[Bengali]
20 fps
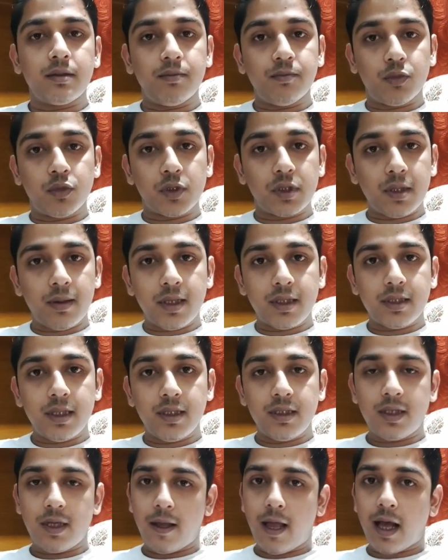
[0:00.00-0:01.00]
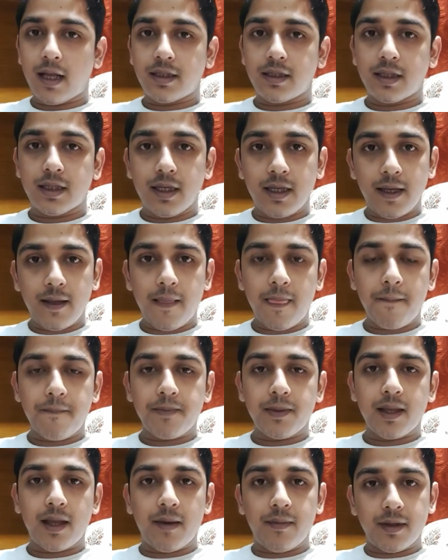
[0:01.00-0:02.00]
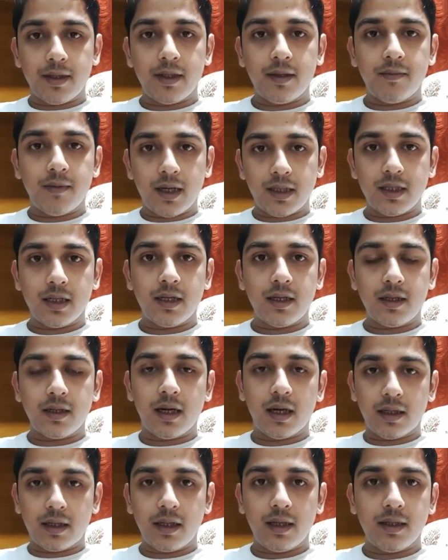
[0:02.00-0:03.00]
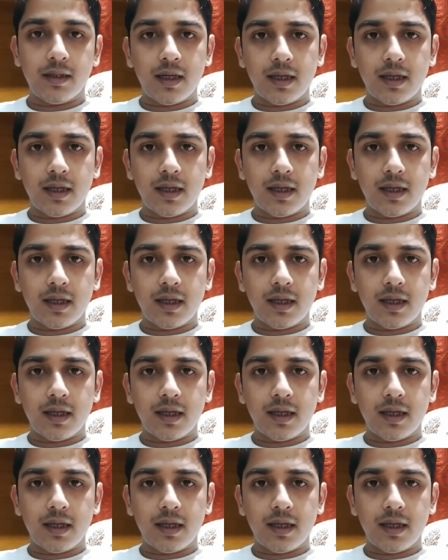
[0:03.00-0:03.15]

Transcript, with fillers: বুঝতে পারছেন যে আজকে আমাদের বাজারের ঘাটে